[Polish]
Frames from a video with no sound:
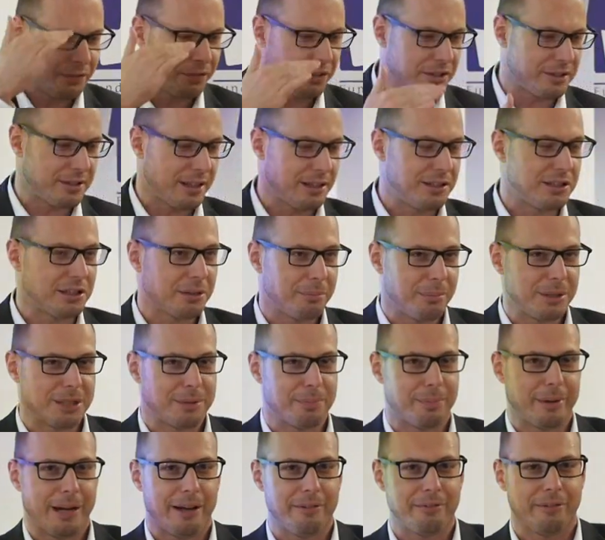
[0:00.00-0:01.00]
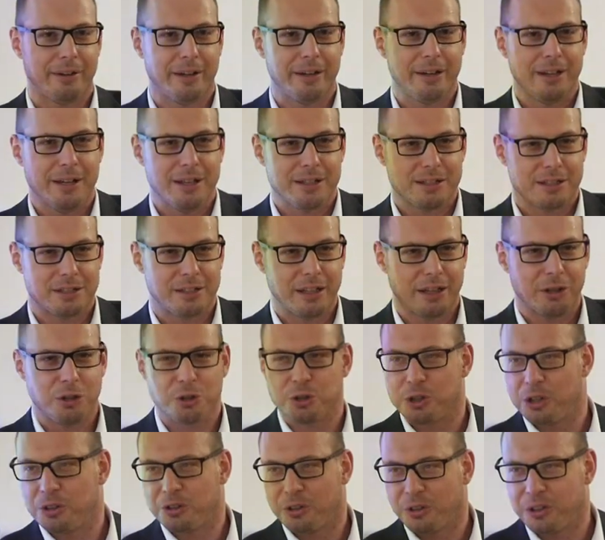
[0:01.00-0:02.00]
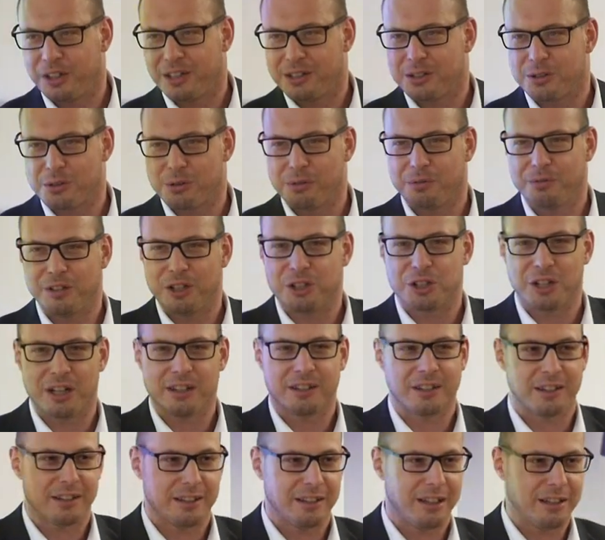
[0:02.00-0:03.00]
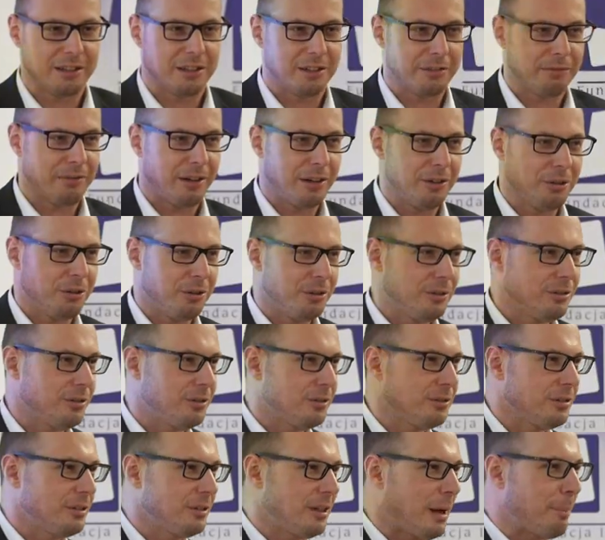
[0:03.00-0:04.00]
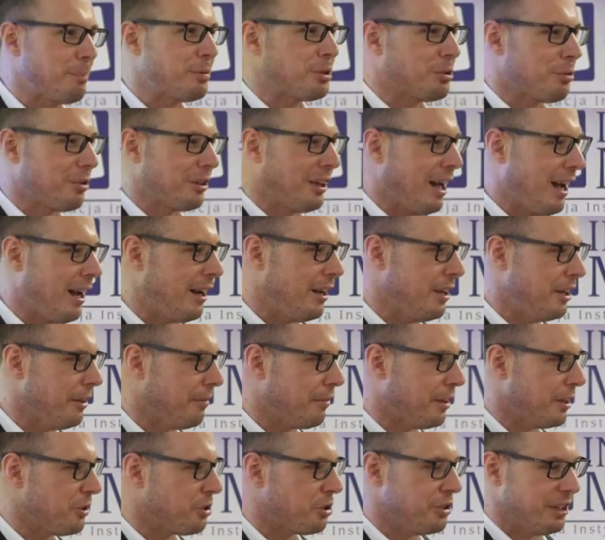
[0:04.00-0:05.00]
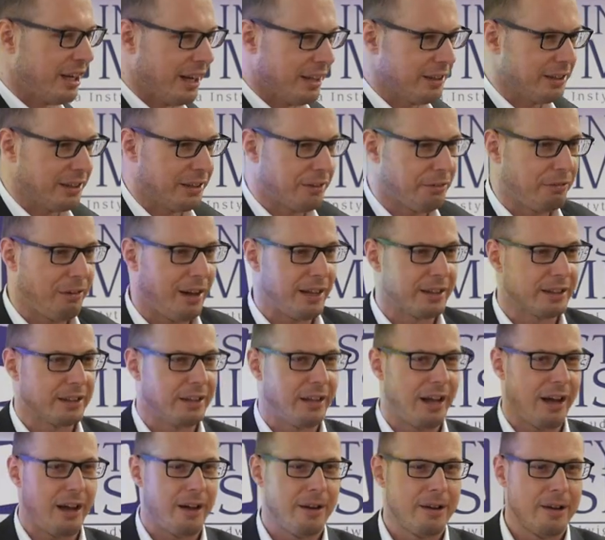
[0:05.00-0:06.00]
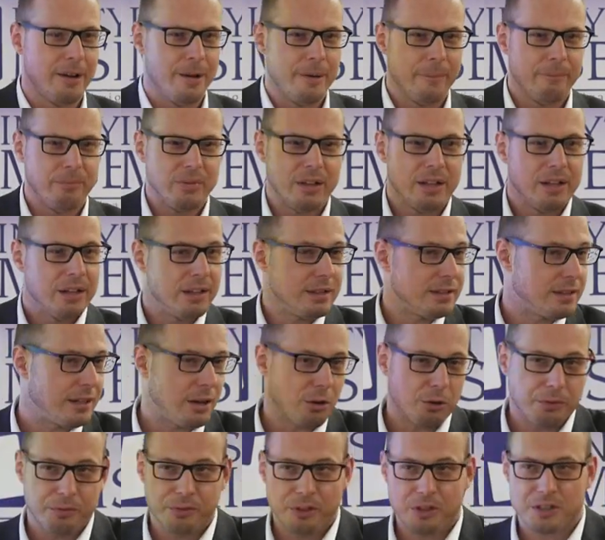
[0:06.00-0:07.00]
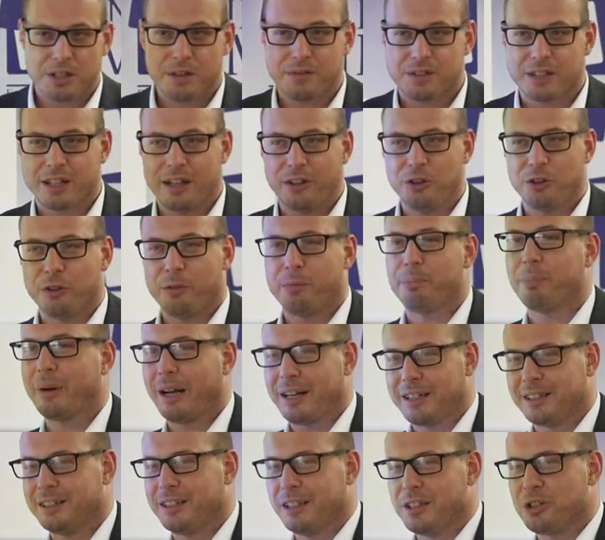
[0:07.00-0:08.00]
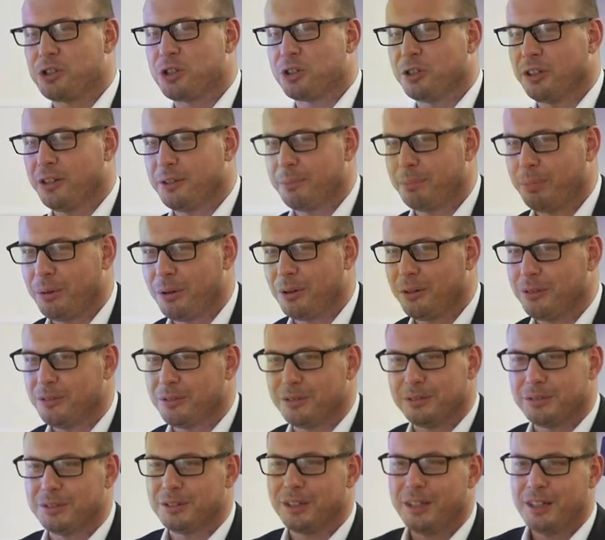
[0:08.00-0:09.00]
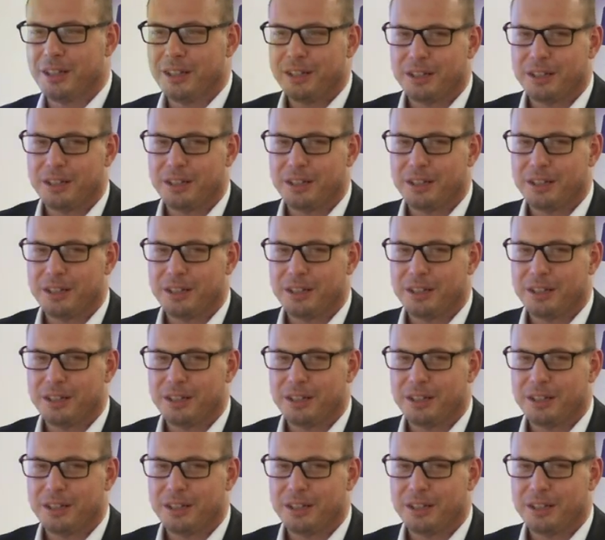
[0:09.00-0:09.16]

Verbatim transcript: y, łatwo zdać sobie sprawę z tego, że to jest również alternatywa no, absurdalnie wręcz nieadekwatna zarówno ze względów praktycznych, bo